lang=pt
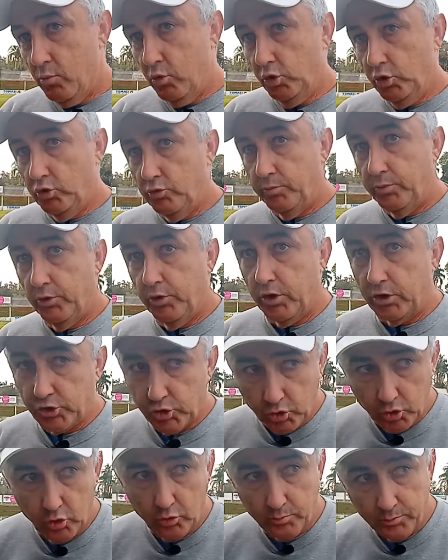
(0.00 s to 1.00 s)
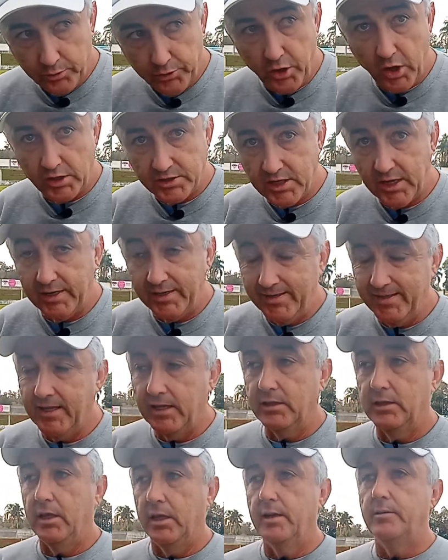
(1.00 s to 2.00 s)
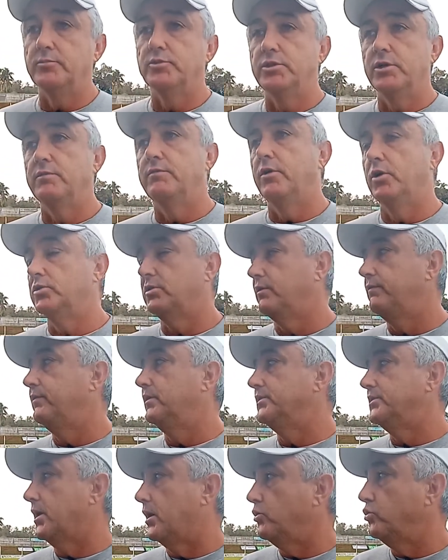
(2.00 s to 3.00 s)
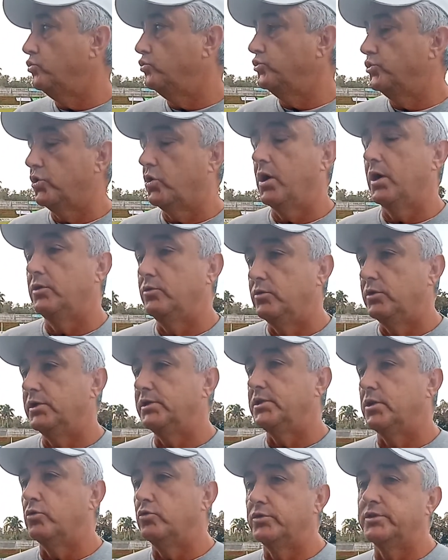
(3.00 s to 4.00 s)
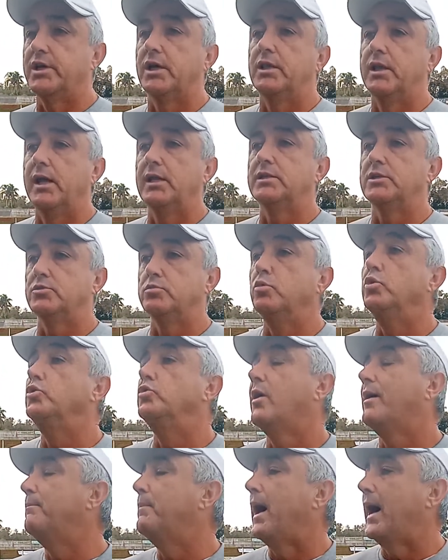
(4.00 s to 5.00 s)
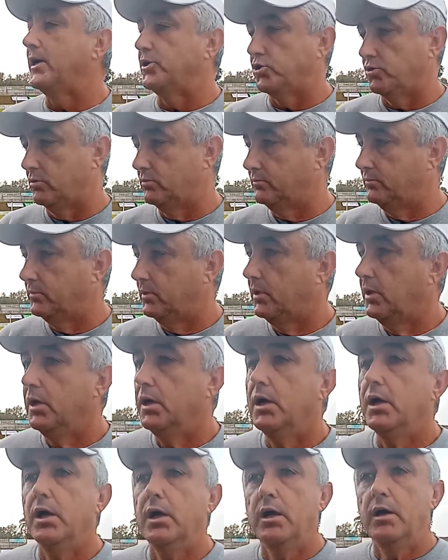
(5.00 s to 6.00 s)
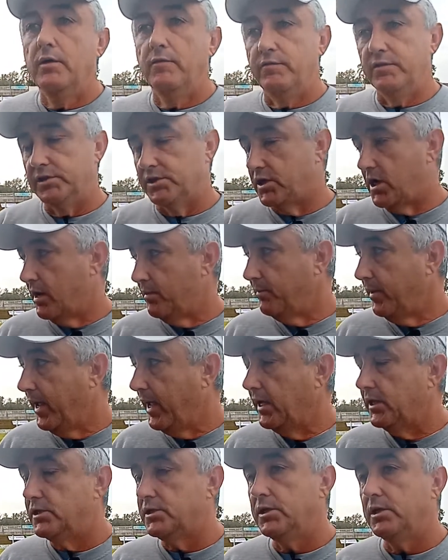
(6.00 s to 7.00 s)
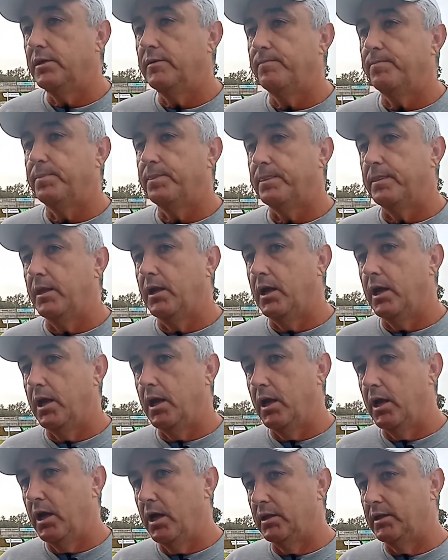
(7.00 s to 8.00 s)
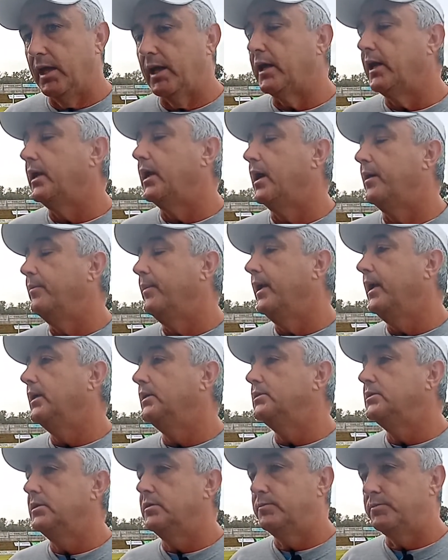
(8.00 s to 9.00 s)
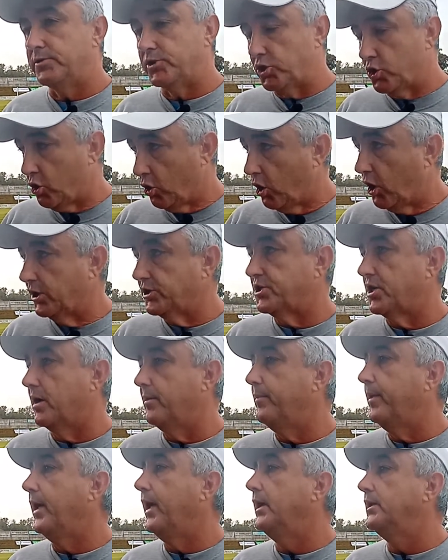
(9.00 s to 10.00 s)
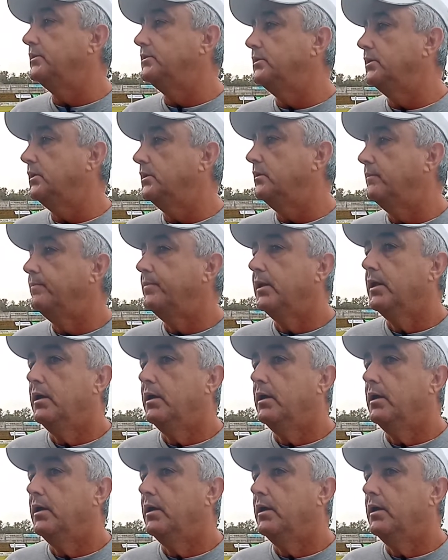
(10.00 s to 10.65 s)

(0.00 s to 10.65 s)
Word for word: muito para o nosso grupo, nós ainda temos, eu volto a frisar, alguns jogadores, alguns atletas muito abaixo. Fisicamente, é, tecnicamente, psicologicamente.